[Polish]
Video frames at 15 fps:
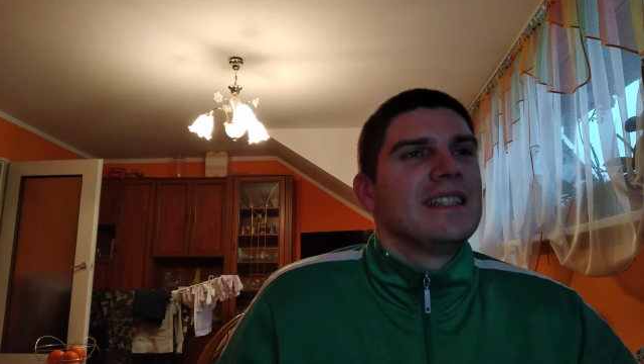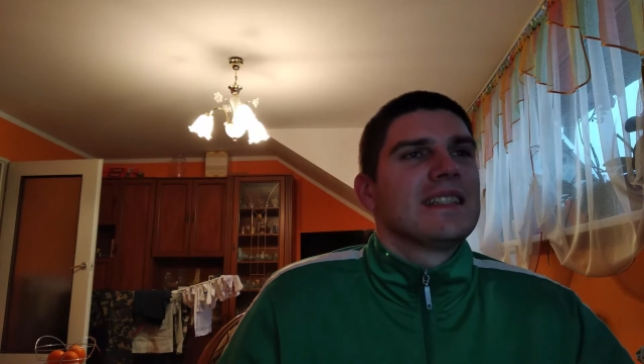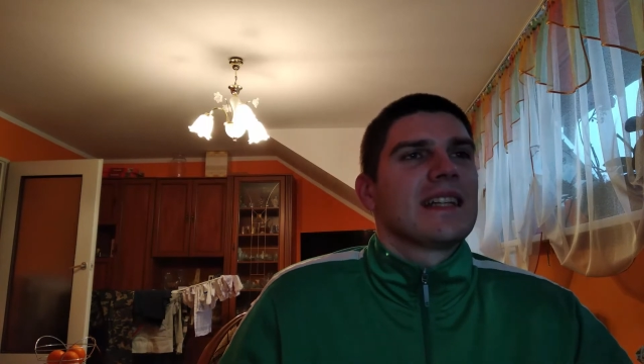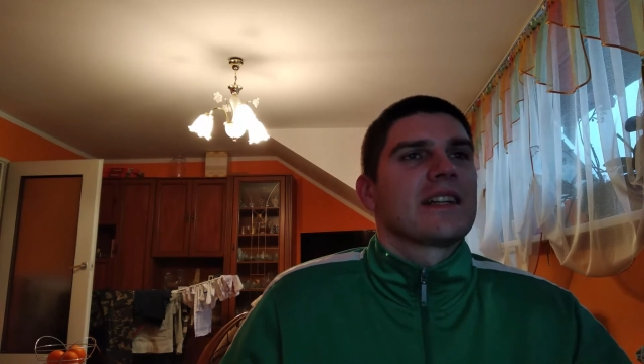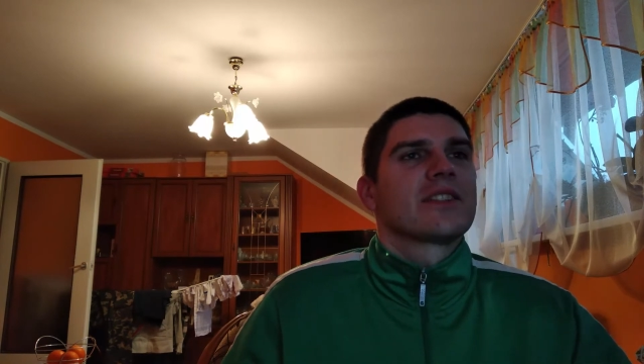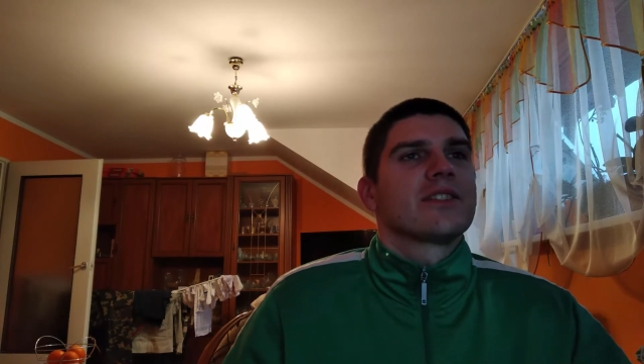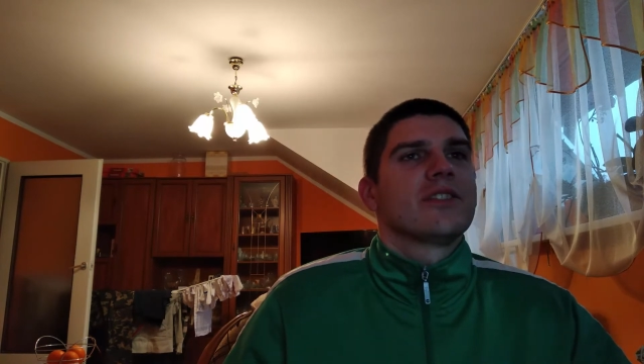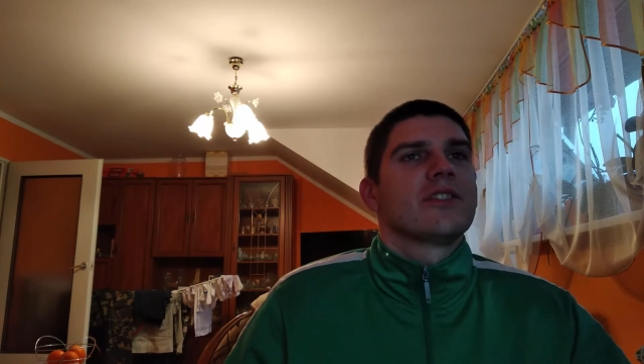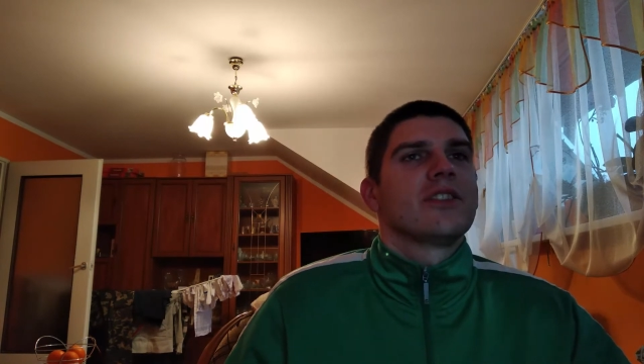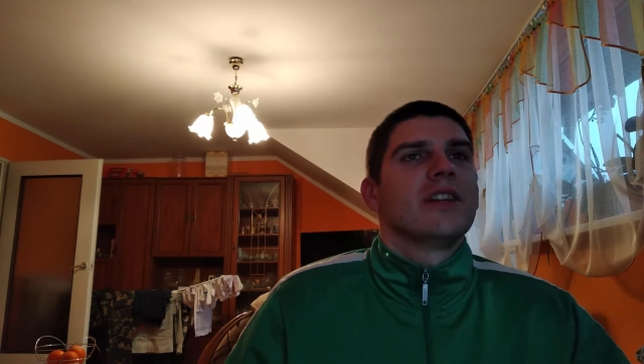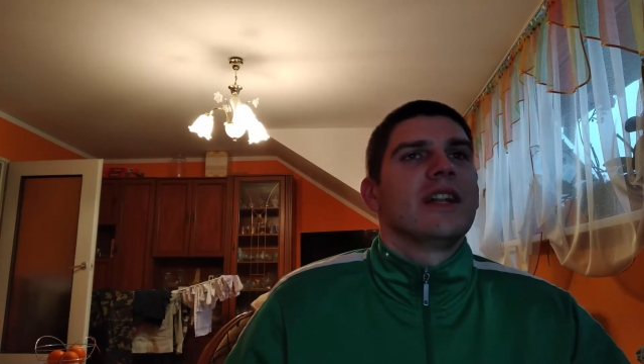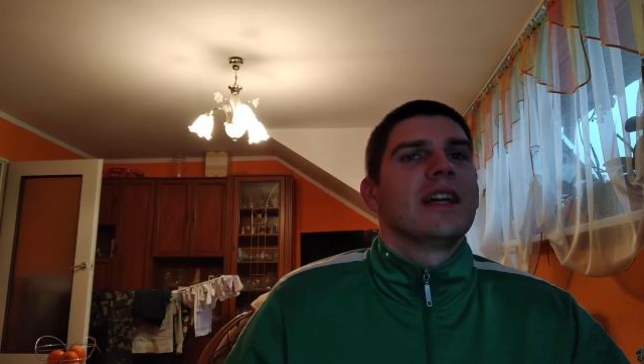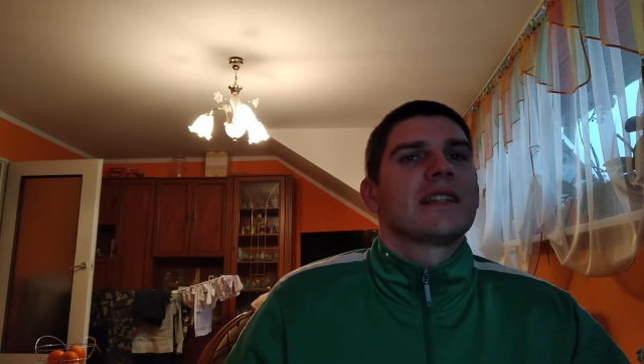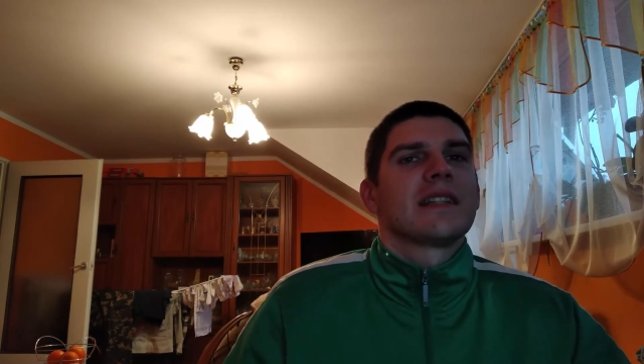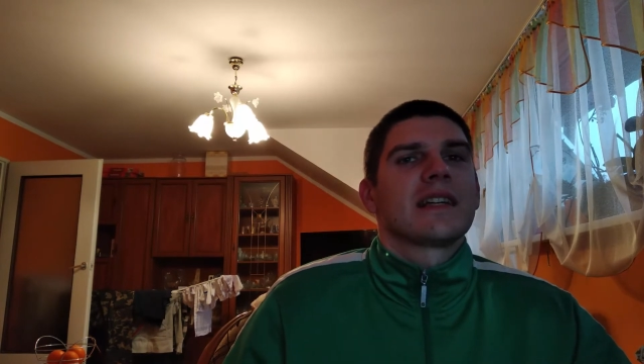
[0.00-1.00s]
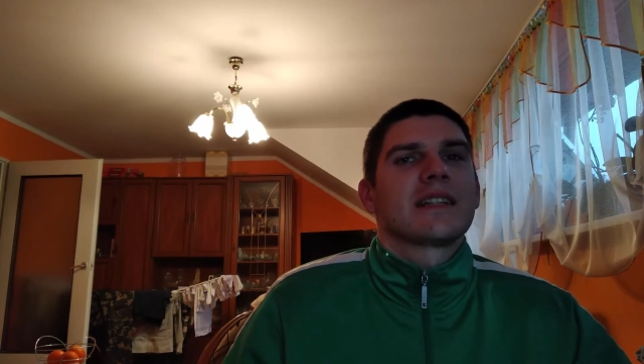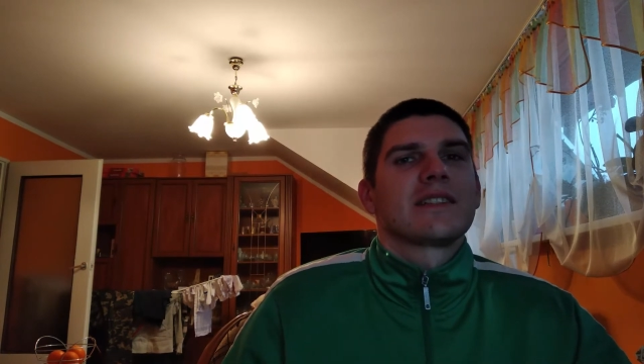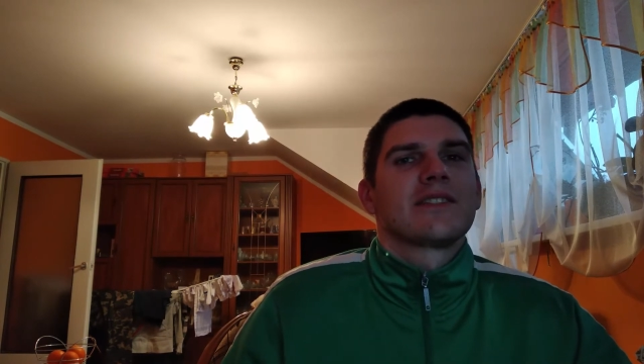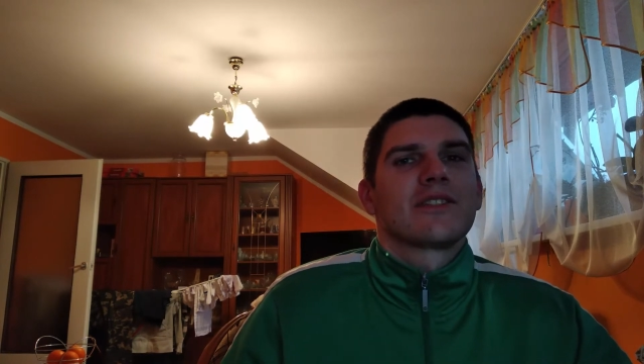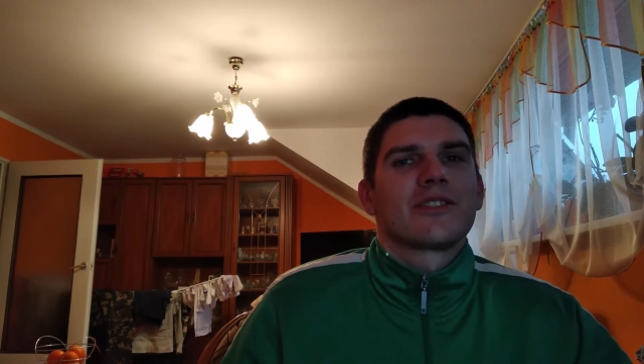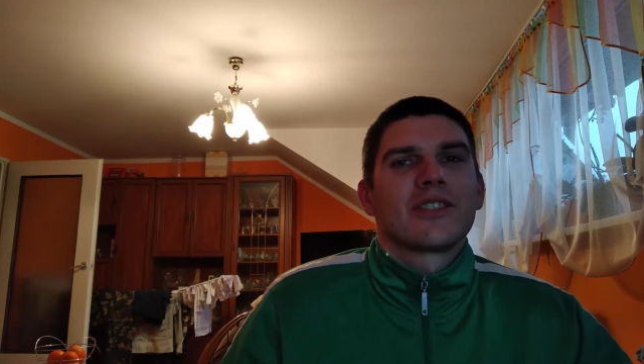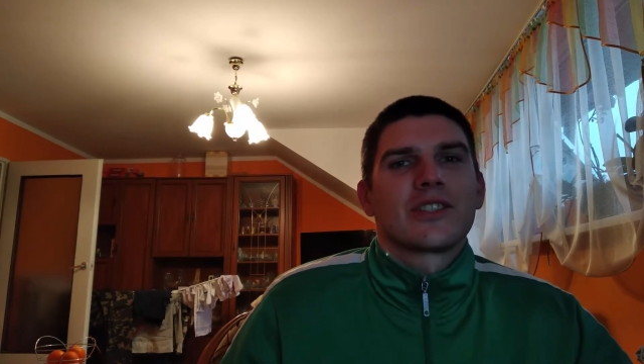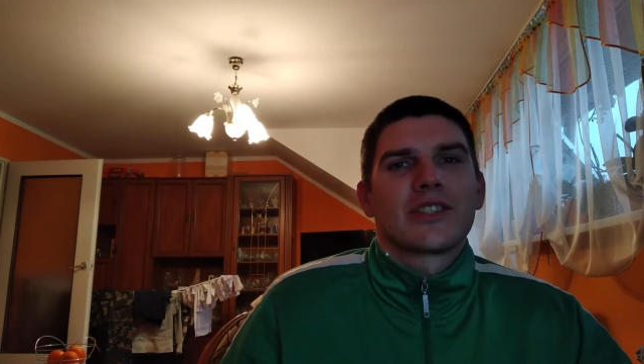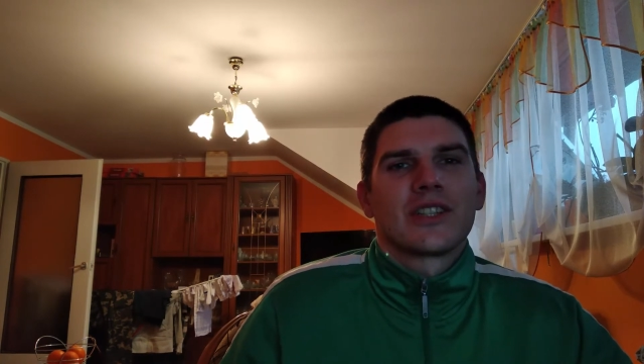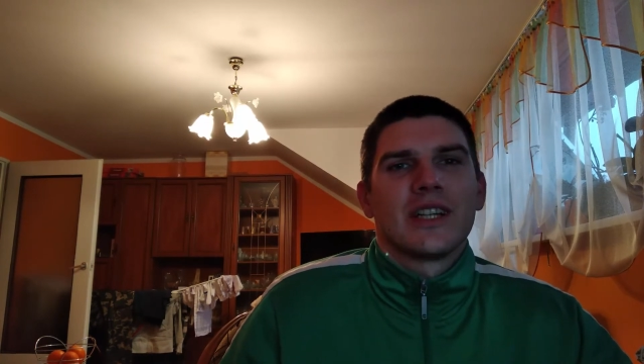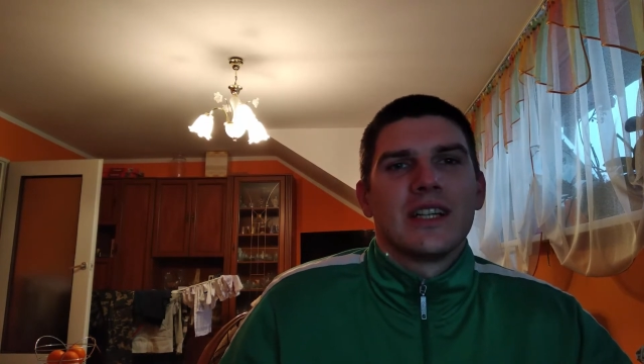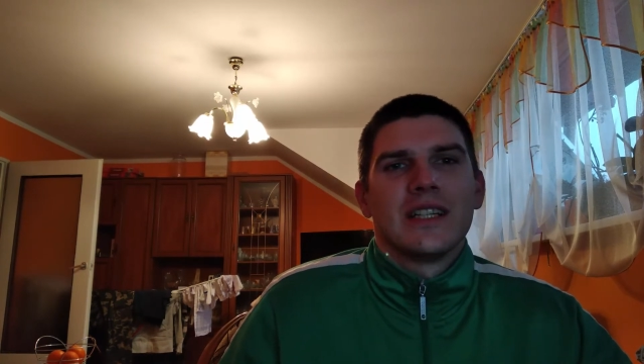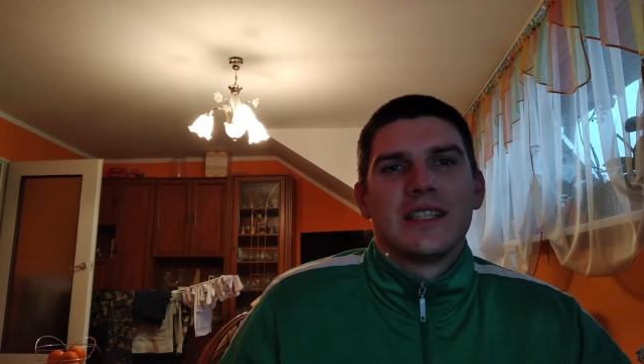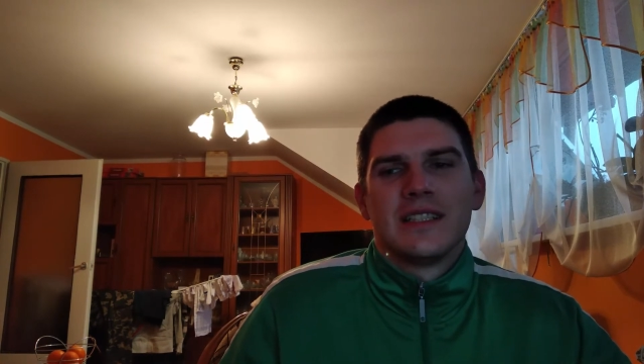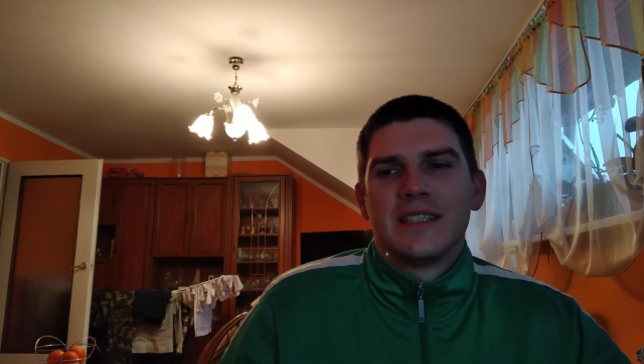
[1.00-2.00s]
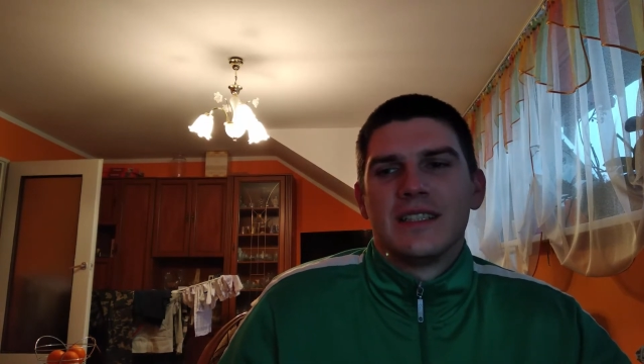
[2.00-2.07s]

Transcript: Także to tyle, tak troszeczkę y,